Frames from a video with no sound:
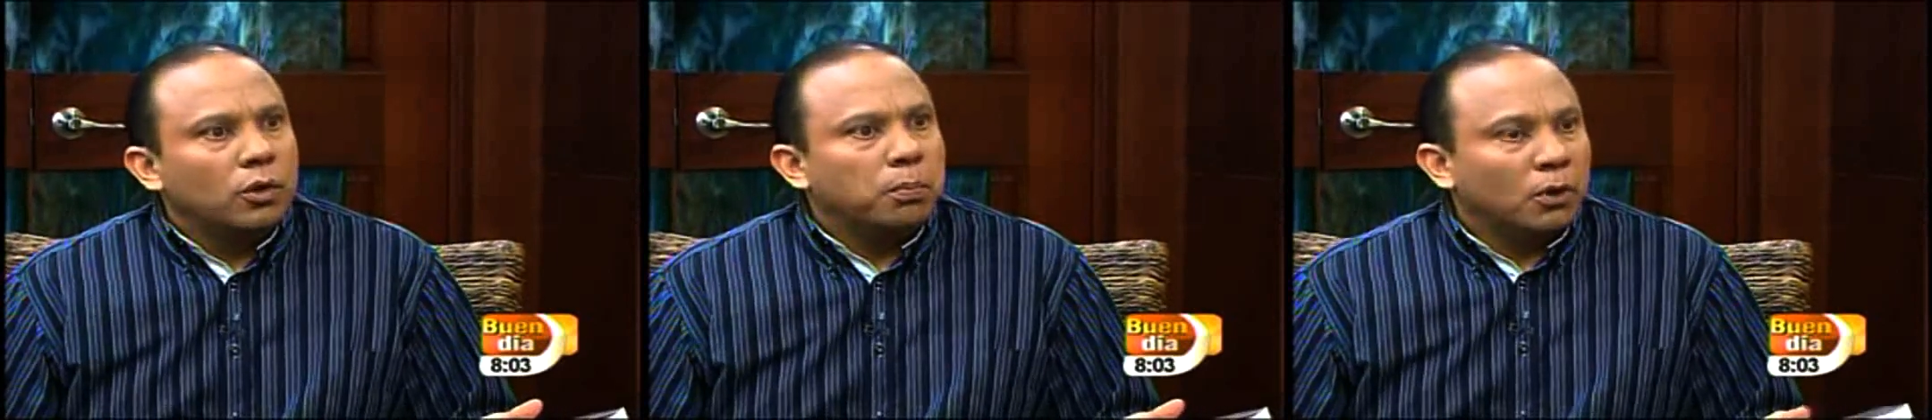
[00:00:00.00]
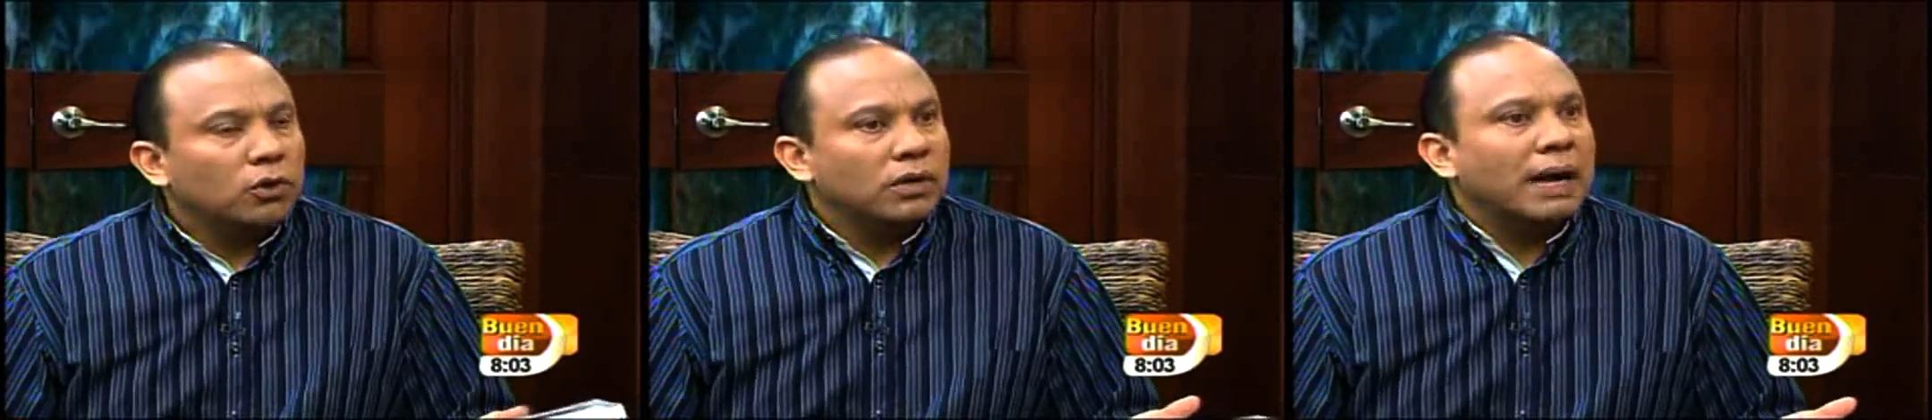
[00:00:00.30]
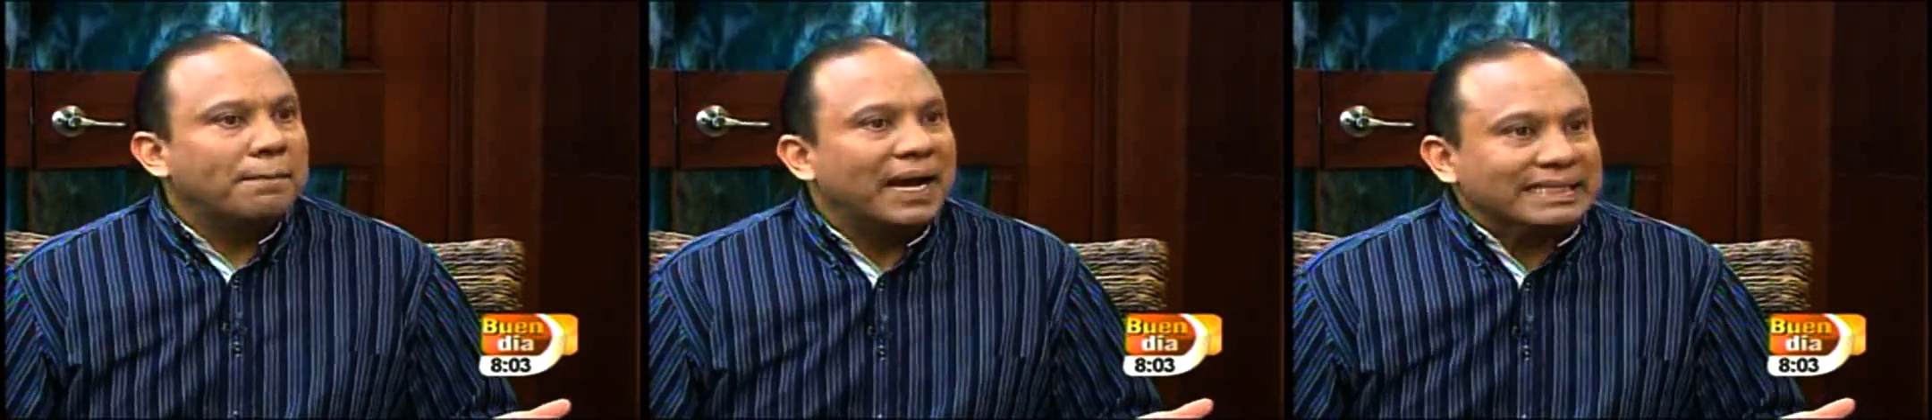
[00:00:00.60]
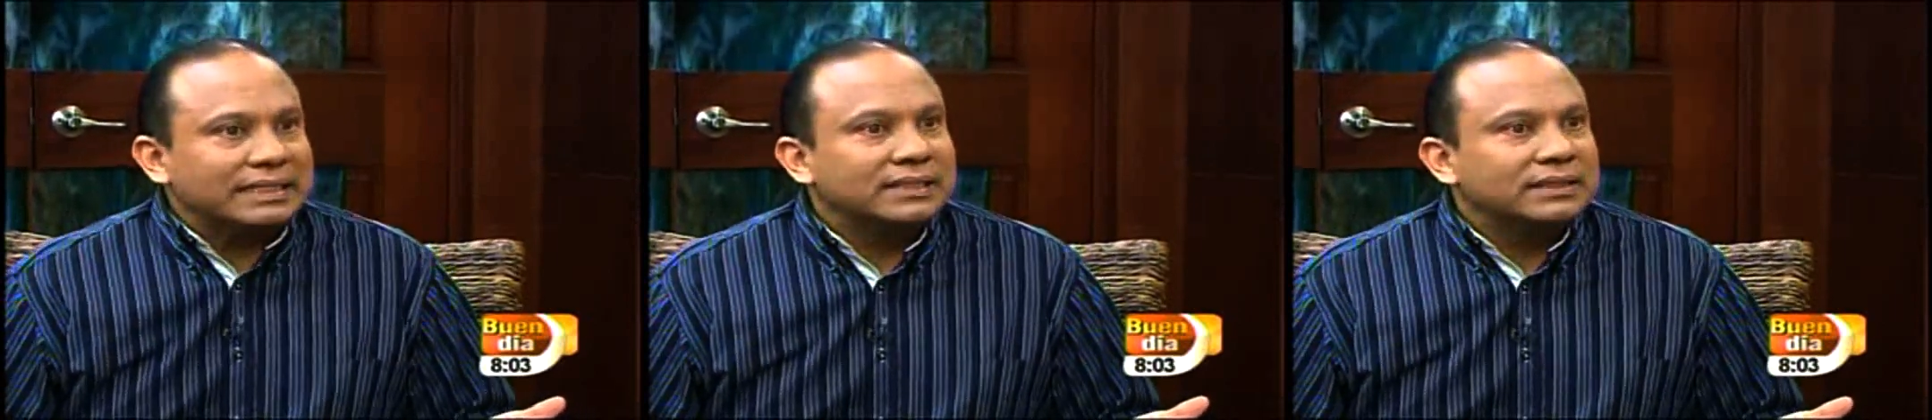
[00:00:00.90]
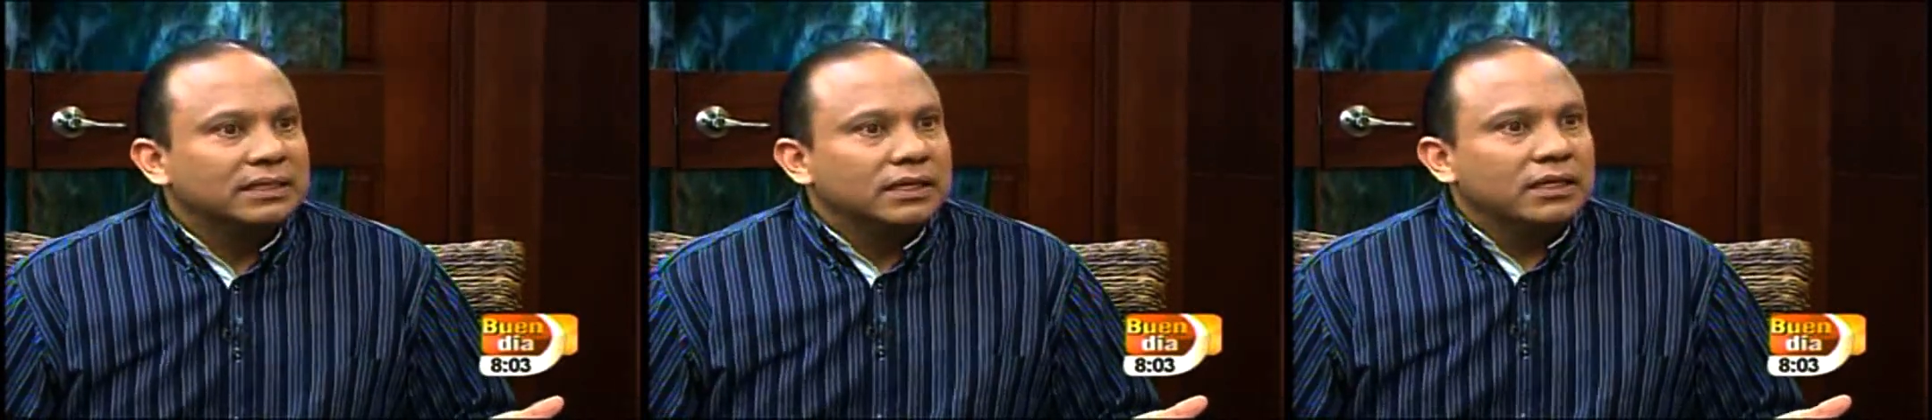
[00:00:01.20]
o poco capaces
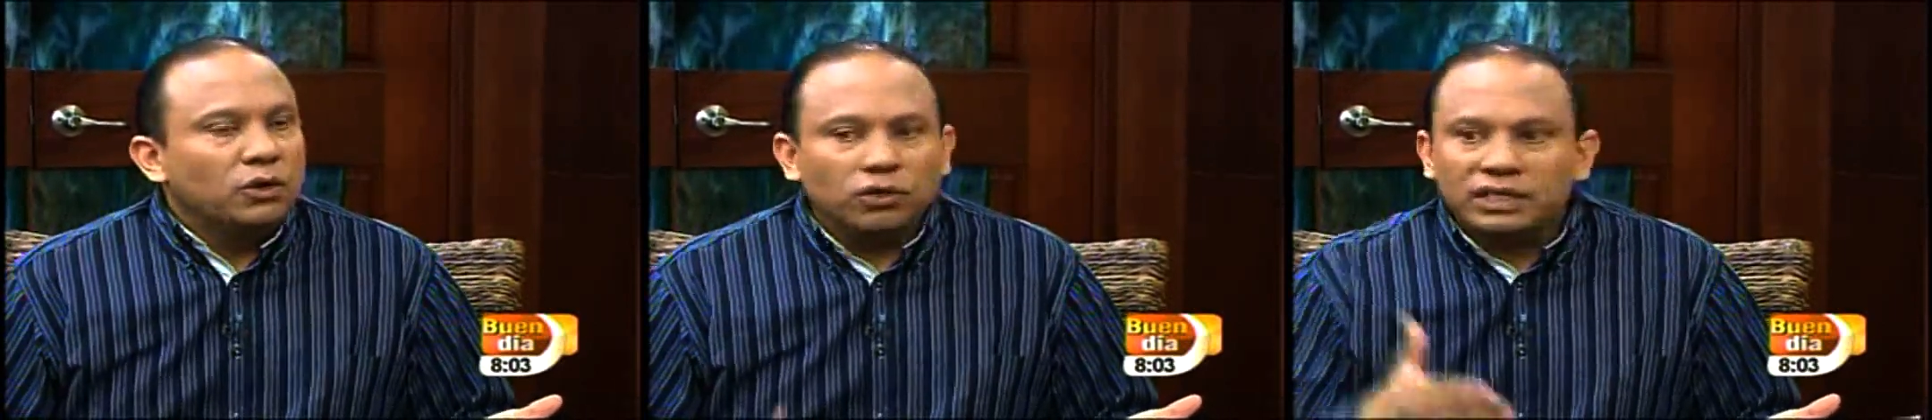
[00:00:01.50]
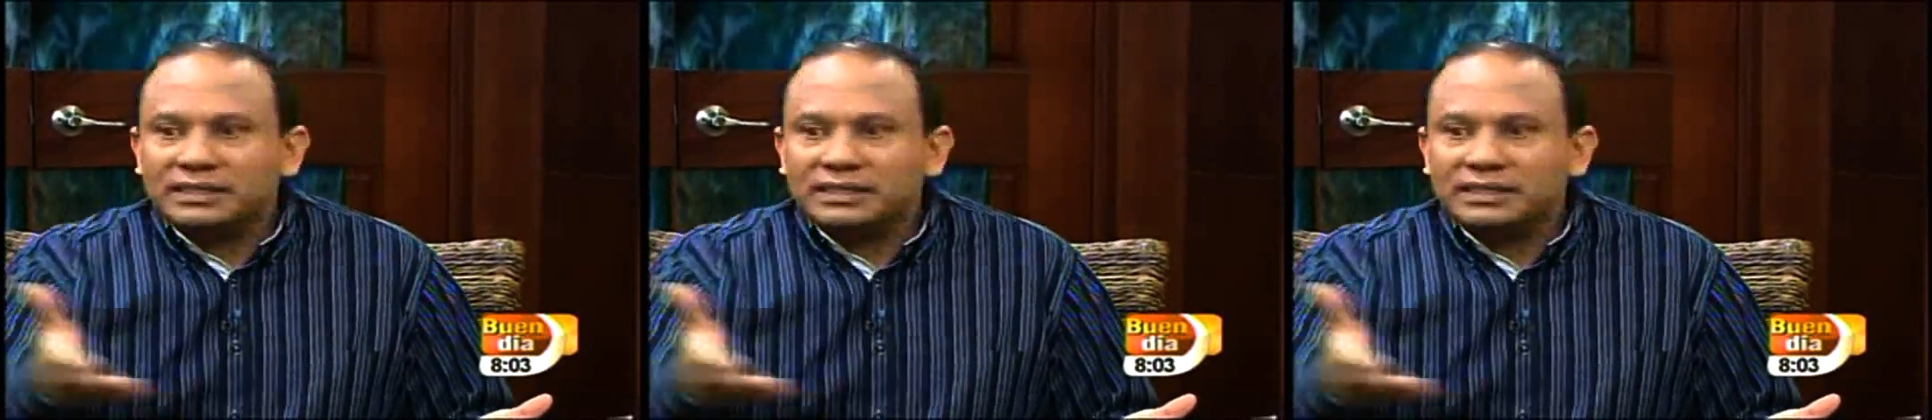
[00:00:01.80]
y lo